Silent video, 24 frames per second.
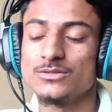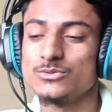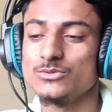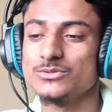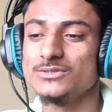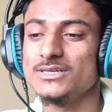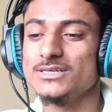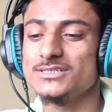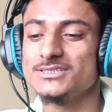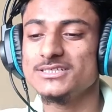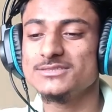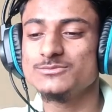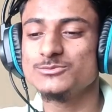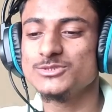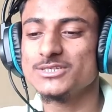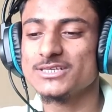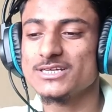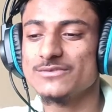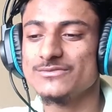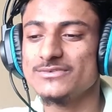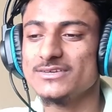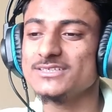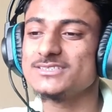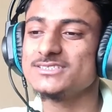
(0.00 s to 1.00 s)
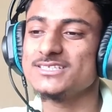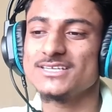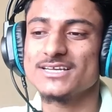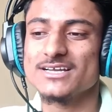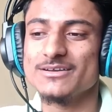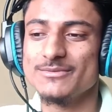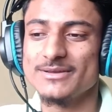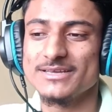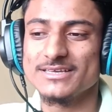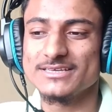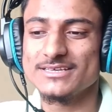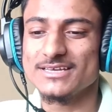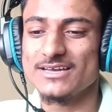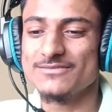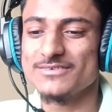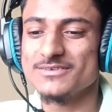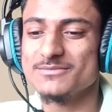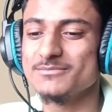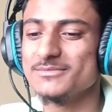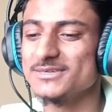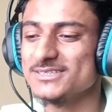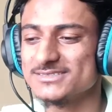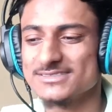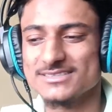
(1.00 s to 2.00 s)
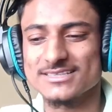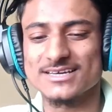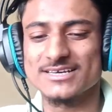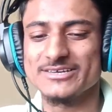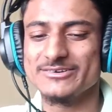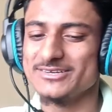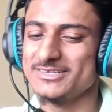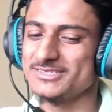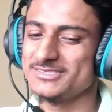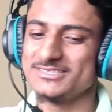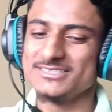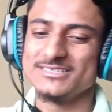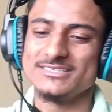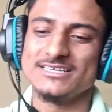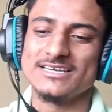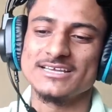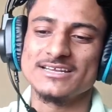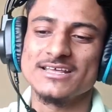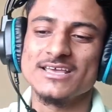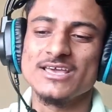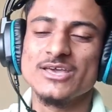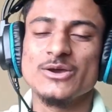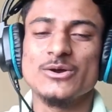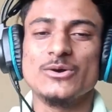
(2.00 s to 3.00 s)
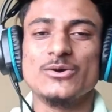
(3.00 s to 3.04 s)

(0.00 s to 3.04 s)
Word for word: तो ये चीज़ मुझे काफ़ी अच्छा लगा भाई काफ़ी मस्त लगा ये वाला सीन यार